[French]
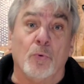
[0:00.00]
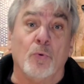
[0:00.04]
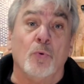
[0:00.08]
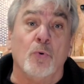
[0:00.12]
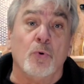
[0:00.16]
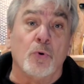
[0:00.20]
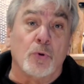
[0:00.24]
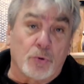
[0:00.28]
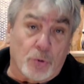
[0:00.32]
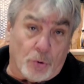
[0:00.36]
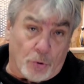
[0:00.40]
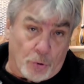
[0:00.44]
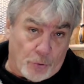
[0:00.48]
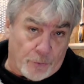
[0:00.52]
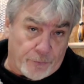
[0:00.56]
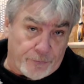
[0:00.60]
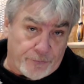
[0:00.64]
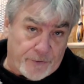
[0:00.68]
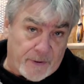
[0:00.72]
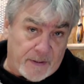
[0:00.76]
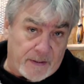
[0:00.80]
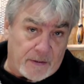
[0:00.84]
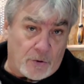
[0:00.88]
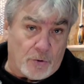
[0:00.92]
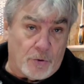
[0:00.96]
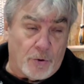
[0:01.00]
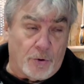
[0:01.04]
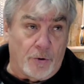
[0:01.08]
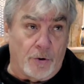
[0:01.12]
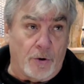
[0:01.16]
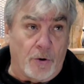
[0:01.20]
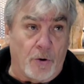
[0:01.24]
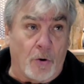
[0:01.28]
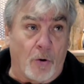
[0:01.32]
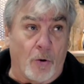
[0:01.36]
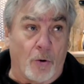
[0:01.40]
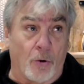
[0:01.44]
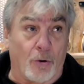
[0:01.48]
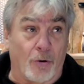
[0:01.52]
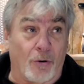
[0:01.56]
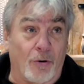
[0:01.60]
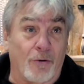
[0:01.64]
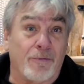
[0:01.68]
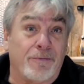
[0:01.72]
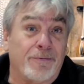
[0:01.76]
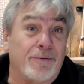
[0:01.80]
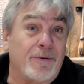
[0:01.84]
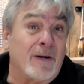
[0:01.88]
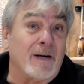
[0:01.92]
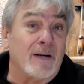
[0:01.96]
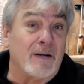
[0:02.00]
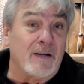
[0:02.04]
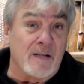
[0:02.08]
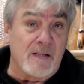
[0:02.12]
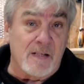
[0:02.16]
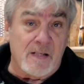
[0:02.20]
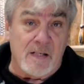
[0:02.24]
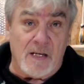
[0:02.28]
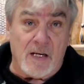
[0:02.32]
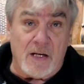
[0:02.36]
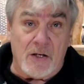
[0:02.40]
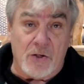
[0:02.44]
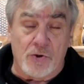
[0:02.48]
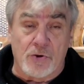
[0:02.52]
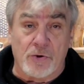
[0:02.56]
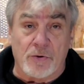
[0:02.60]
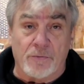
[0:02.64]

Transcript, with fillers: outre le fait de refaire les sièges,